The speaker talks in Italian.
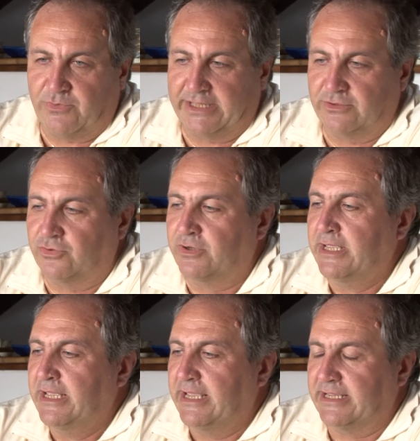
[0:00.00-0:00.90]
quando
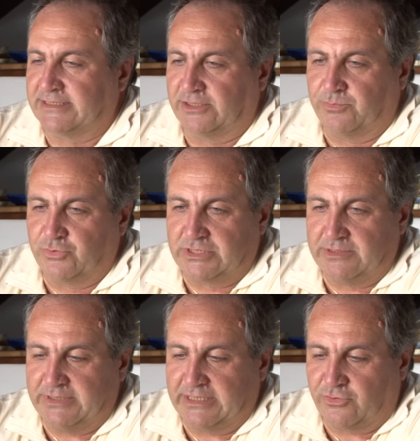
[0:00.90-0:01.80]
è stato
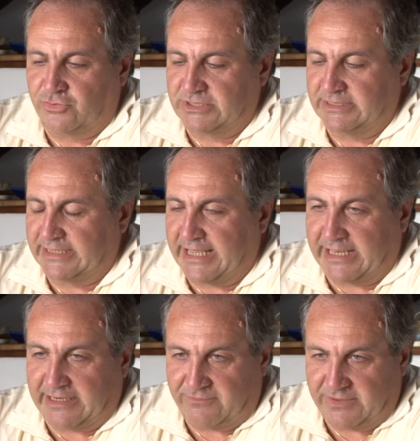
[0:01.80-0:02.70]
possibile
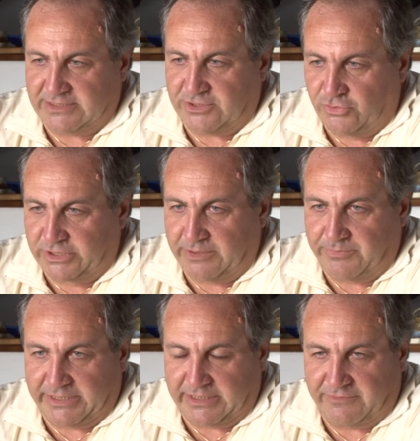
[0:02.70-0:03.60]
considerare invece, oltre che
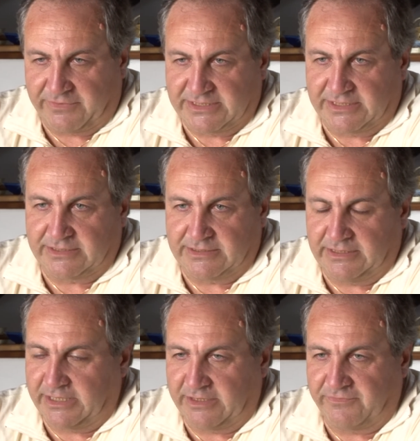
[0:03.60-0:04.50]
per refrigera
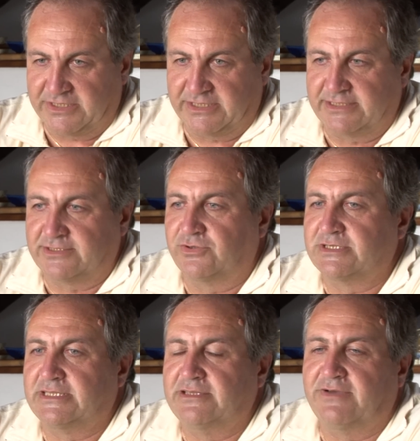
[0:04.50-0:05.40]
la refrigerazione
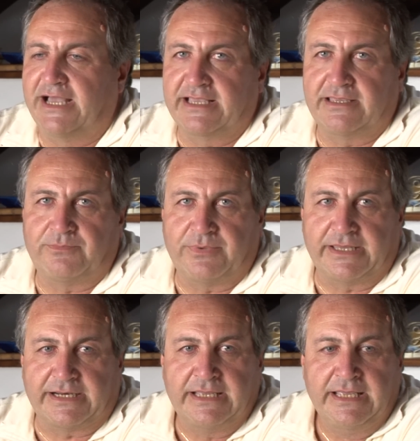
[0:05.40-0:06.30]
estiva, anche
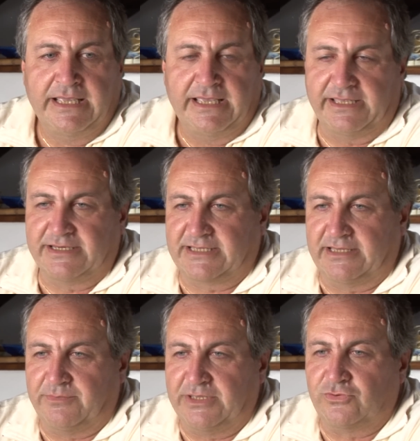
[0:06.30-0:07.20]
per il
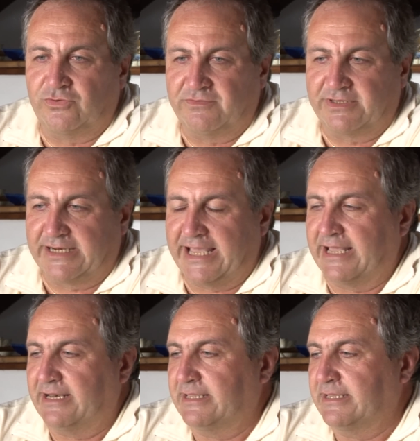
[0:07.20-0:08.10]
riscaldamento
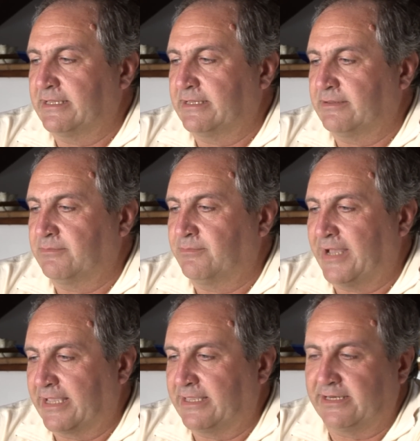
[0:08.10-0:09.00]
invernale, eh,
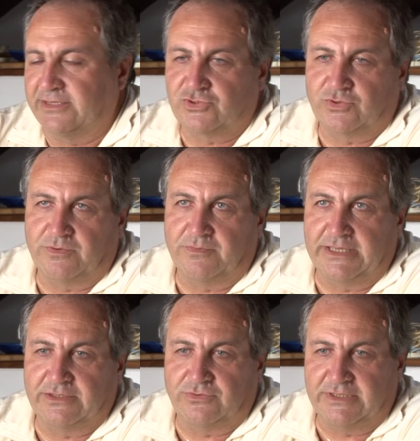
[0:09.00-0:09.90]
macchine ad
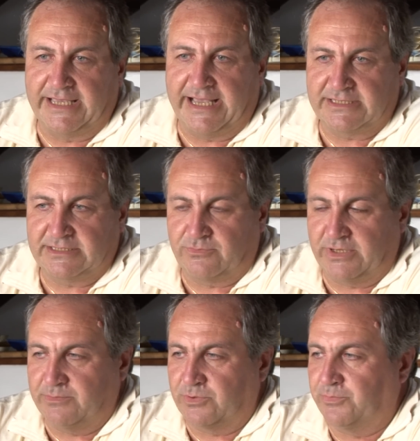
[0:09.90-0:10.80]
assorbimento di gas,
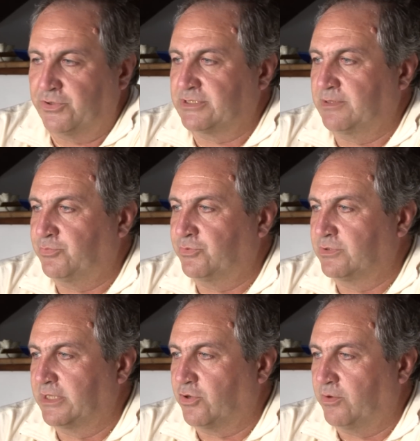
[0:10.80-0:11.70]
quelle proposte
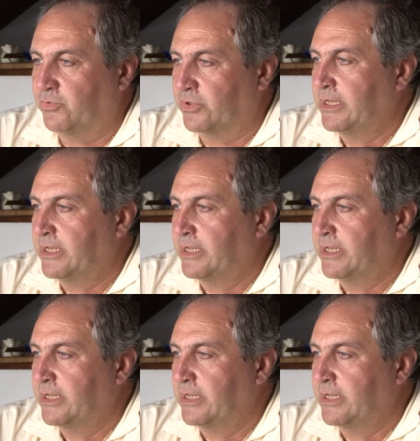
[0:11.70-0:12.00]
appunto da Robur,